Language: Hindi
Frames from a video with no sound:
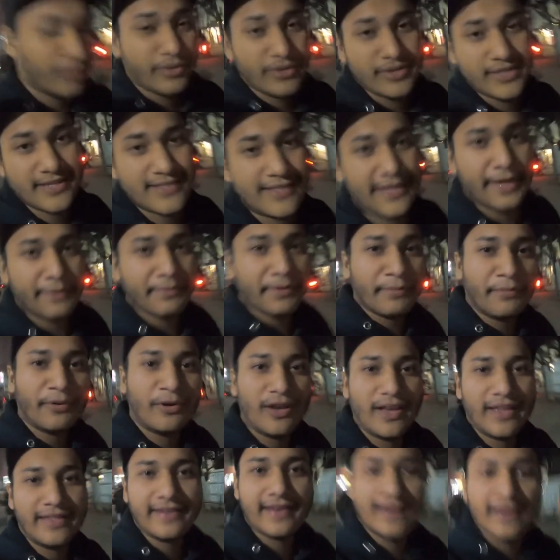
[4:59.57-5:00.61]
जैसे कि मैं
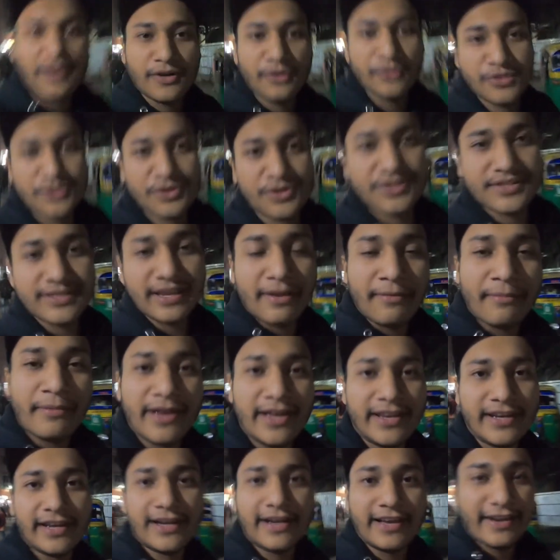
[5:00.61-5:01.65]
बोला था कुछ कुछ
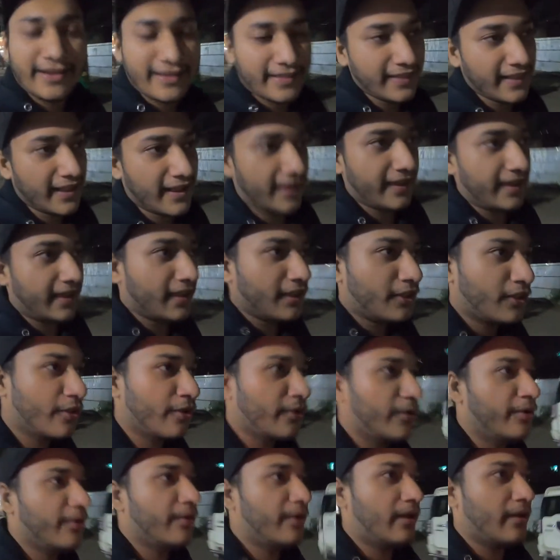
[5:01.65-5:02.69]
सामान ख़रीदना है तो
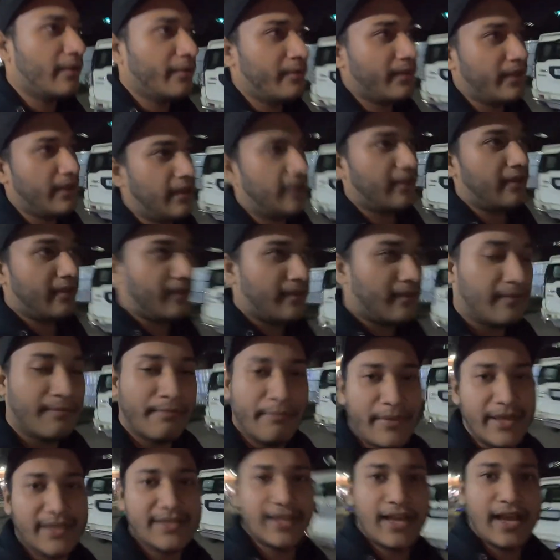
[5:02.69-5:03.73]
अभी
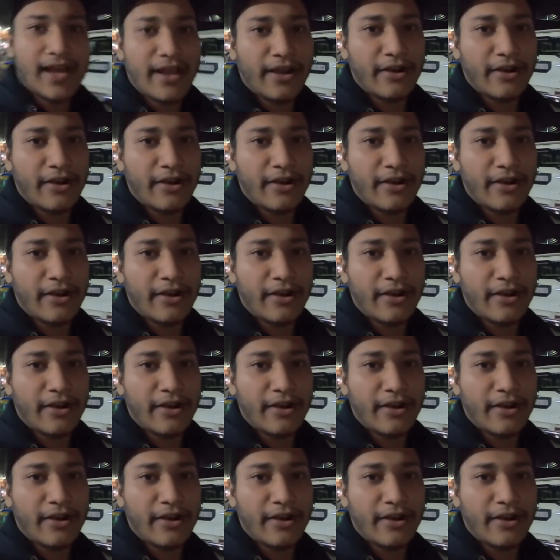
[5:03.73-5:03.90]
मैं जा